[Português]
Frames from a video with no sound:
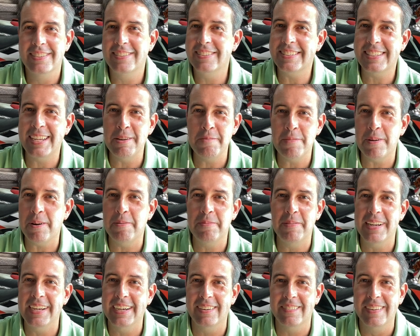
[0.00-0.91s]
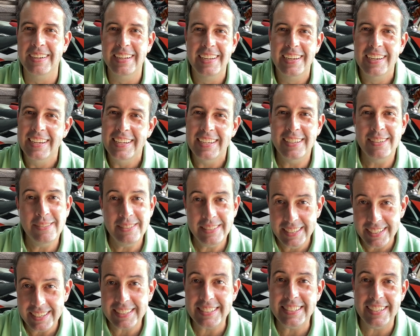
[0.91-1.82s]
Não tem problema. E no
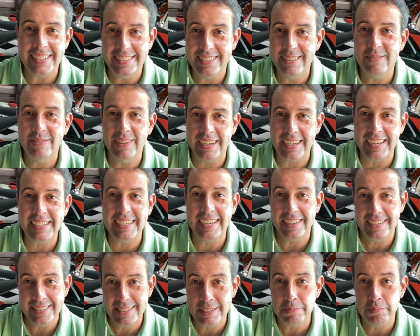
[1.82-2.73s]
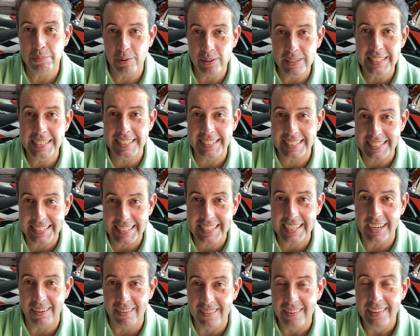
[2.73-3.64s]
dia que você tiver com aquela
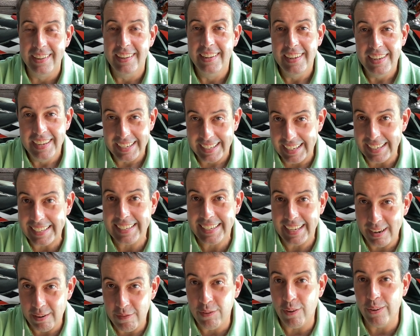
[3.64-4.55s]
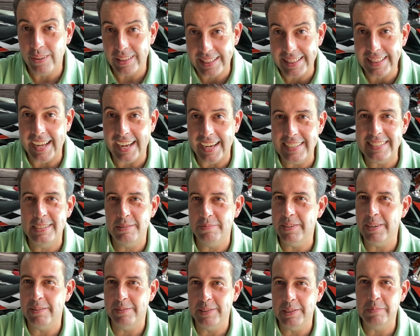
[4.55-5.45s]
disposição, com aquela vontade
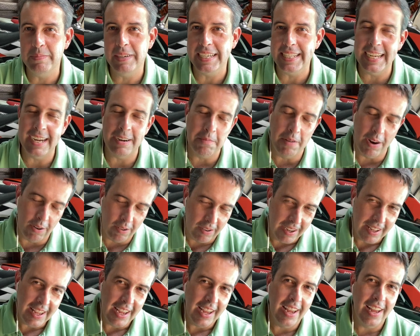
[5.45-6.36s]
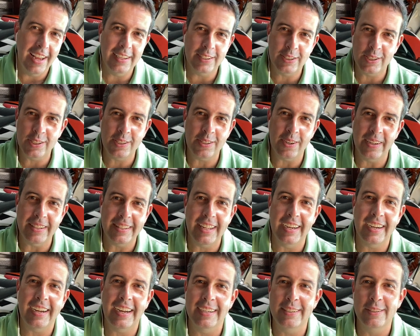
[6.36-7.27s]
mesmo de mandar a mão, é só
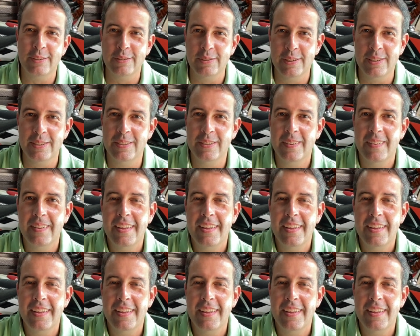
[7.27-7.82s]
tacar tudo.